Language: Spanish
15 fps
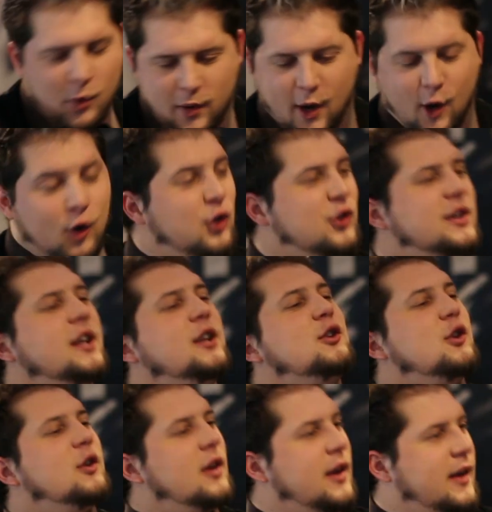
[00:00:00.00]
Muy bien,
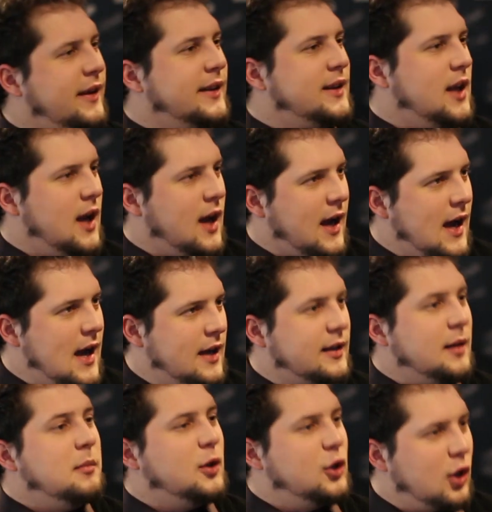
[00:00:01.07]
contento de que estés acá,
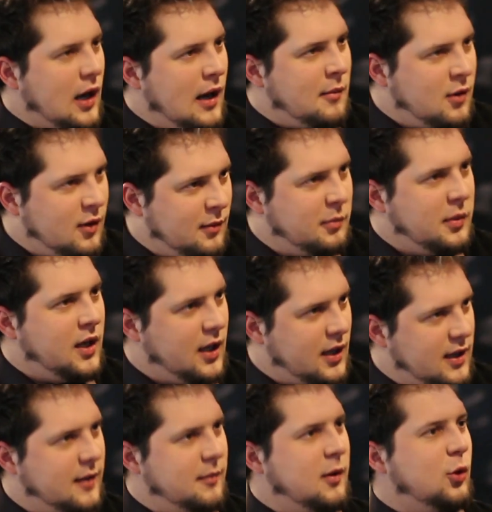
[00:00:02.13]
te invitó Ramón,
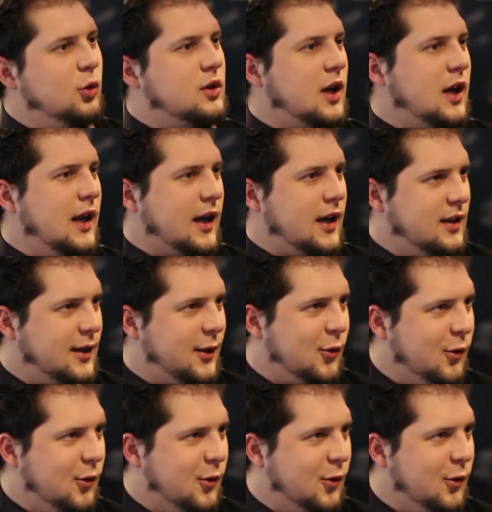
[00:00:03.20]
viniste, me gusta que la gente